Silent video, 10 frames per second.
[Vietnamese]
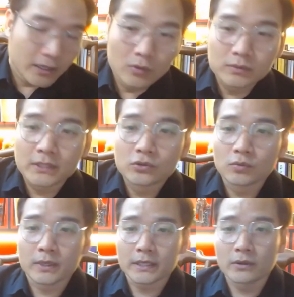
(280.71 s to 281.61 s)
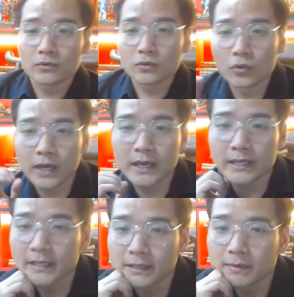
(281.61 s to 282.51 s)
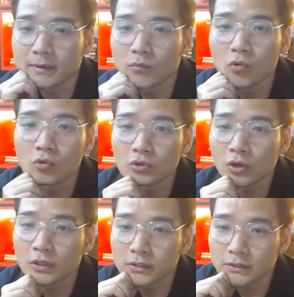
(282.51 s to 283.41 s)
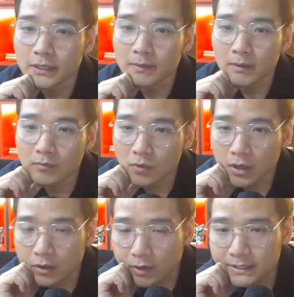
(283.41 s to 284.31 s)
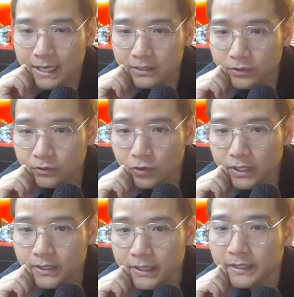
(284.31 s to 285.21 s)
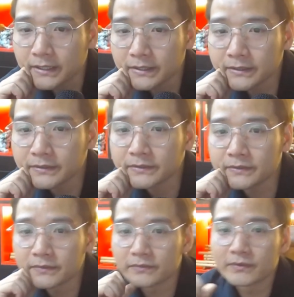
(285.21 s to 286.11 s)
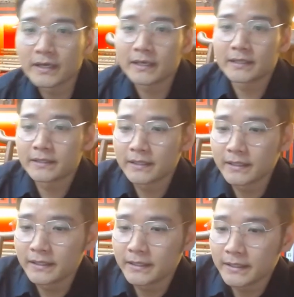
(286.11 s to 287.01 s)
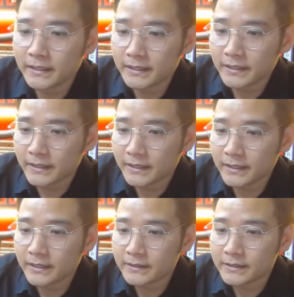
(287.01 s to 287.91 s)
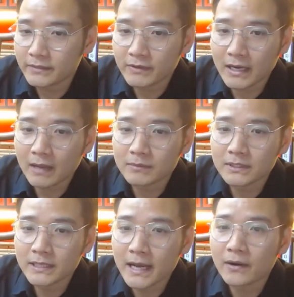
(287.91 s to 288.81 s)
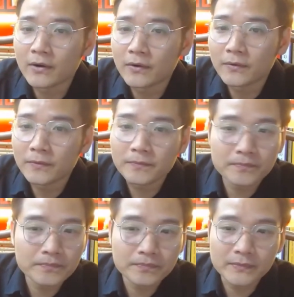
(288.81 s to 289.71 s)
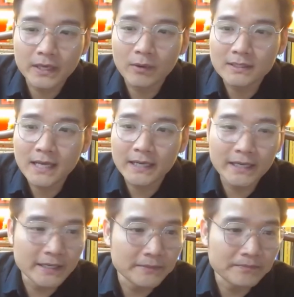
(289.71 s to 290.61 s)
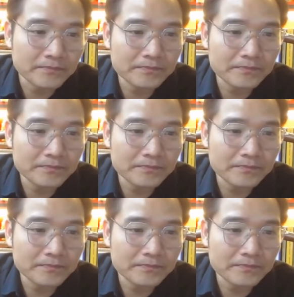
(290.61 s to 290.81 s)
không thể dùng cái yếu tố này để mà bù cho, để mà hóa giải cho yếu tố kia được. Vậy thì sẽ phải làm như thế nào để hóa giải đây?